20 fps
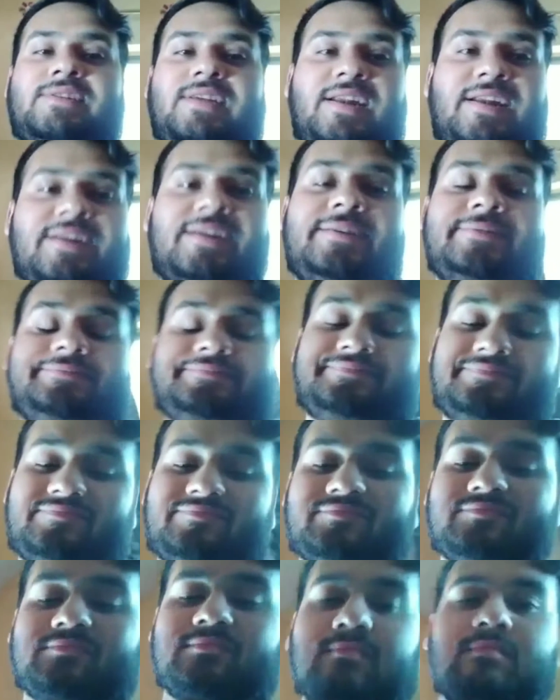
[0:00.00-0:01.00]
चल रहा है
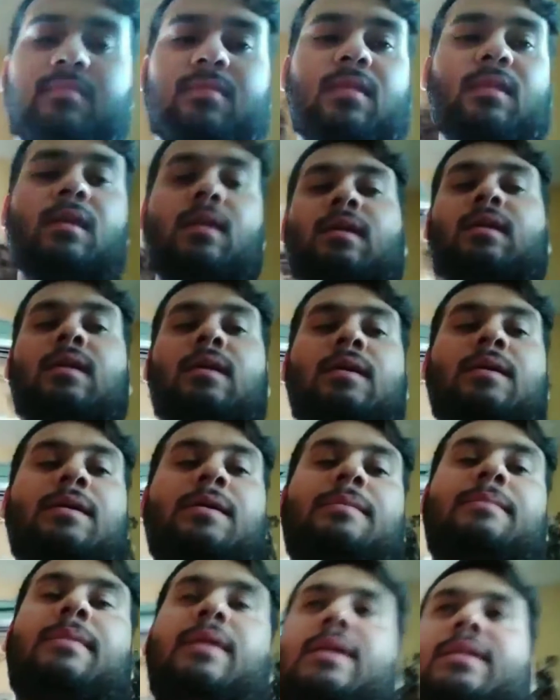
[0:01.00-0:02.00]

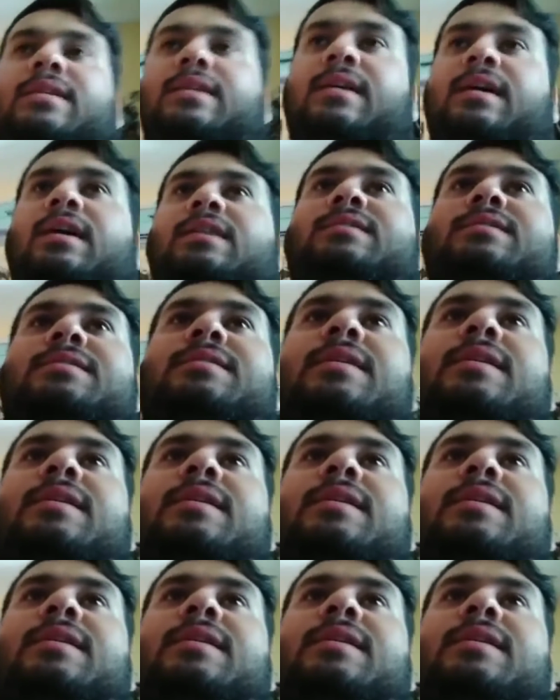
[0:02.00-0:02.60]
बाकी आज